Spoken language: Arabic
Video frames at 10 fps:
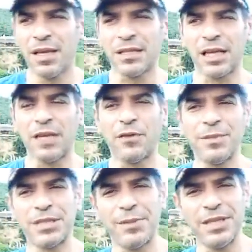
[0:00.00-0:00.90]
التكلفة
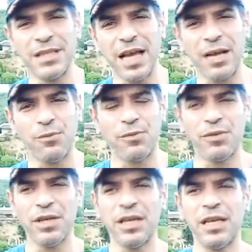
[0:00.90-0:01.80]
من
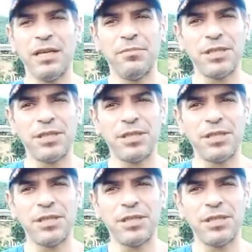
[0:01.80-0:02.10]
80000 ل